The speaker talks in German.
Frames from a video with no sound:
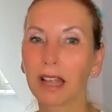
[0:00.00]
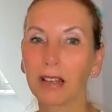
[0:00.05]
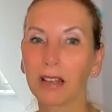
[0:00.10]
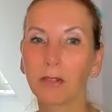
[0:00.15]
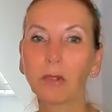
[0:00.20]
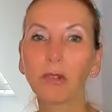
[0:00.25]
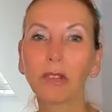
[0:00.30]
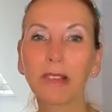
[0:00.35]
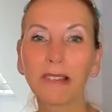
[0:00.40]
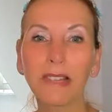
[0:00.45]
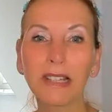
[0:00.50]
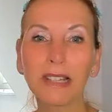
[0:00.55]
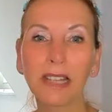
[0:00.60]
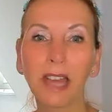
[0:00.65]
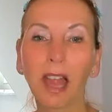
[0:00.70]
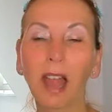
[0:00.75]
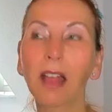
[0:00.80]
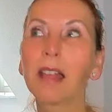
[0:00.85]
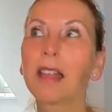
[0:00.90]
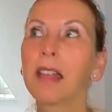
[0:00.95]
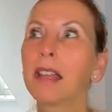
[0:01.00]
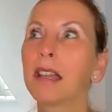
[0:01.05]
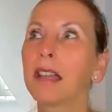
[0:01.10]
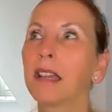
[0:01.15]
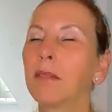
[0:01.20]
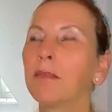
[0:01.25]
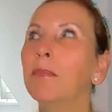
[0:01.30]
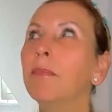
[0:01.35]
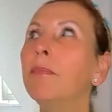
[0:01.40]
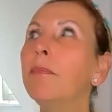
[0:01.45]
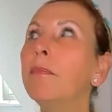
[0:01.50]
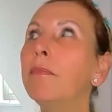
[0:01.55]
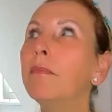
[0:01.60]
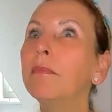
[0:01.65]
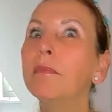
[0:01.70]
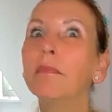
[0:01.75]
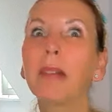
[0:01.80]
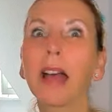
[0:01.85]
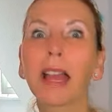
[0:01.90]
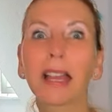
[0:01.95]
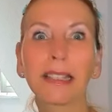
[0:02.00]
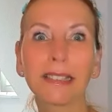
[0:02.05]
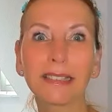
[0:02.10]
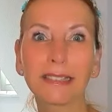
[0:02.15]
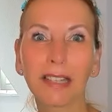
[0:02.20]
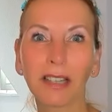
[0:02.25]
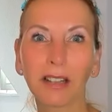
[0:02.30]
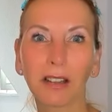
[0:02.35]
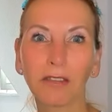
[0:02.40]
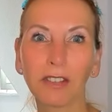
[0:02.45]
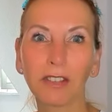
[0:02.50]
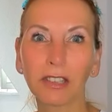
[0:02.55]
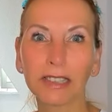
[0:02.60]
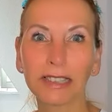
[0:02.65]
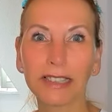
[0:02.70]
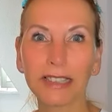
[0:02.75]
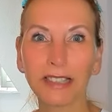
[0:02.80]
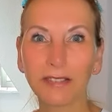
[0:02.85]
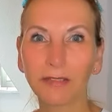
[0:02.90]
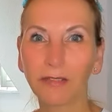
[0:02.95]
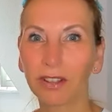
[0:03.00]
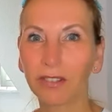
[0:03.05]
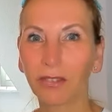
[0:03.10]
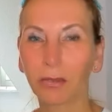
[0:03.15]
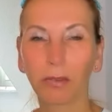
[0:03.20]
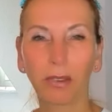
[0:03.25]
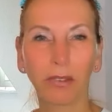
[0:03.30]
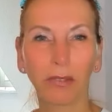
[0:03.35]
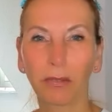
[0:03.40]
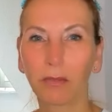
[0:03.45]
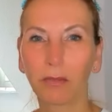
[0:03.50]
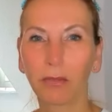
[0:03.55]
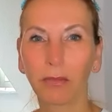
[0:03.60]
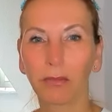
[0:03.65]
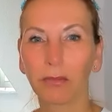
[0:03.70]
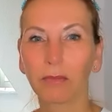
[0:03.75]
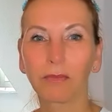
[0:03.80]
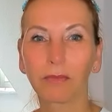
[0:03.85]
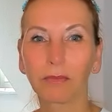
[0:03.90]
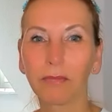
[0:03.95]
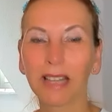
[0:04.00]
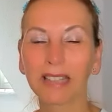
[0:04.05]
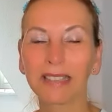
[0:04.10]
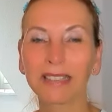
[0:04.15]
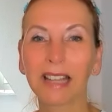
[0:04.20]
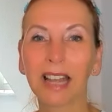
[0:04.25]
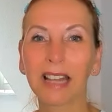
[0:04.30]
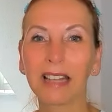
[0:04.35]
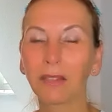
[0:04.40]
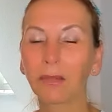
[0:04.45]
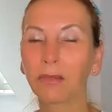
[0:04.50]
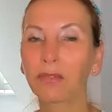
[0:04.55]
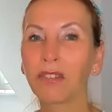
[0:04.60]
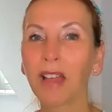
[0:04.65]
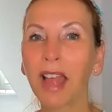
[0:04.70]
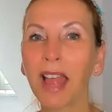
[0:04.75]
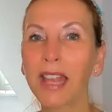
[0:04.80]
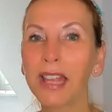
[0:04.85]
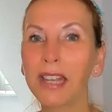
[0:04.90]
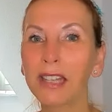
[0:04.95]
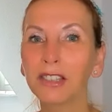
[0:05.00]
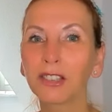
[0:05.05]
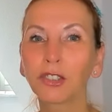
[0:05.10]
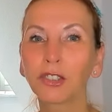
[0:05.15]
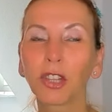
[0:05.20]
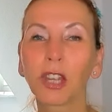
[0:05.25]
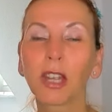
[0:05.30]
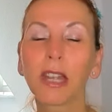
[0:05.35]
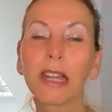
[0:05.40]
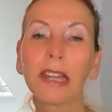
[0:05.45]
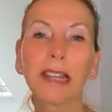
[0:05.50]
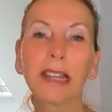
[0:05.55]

ja, unsicher, hm, mache ich da wirklich was, was mache ich da alles falsch?